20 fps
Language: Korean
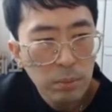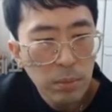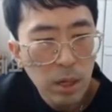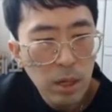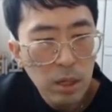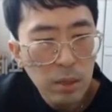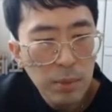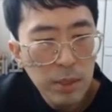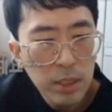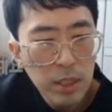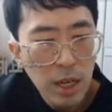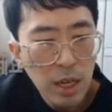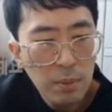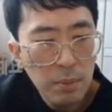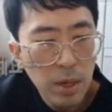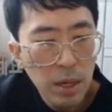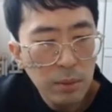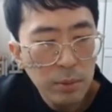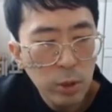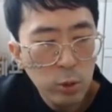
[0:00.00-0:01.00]
먹으면
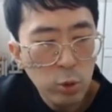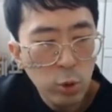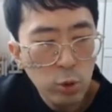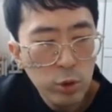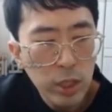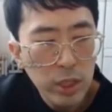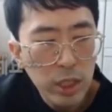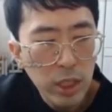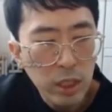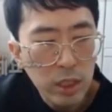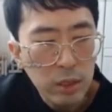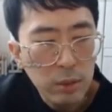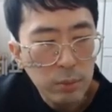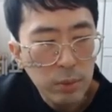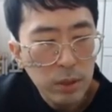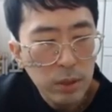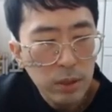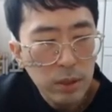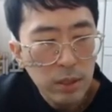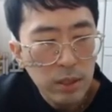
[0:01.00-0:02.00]
차가 먹으면서 좋은 자리
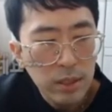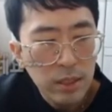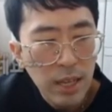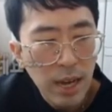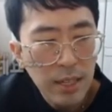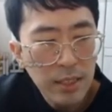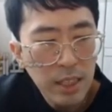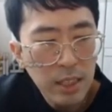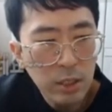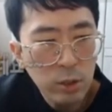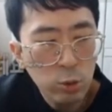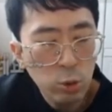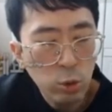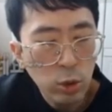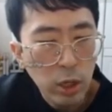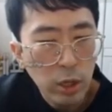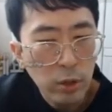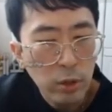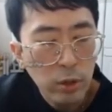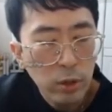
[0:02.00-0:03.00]
잡겠습니다. 양사등은
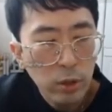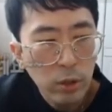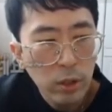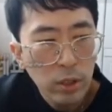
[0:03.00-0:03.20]
둘게요.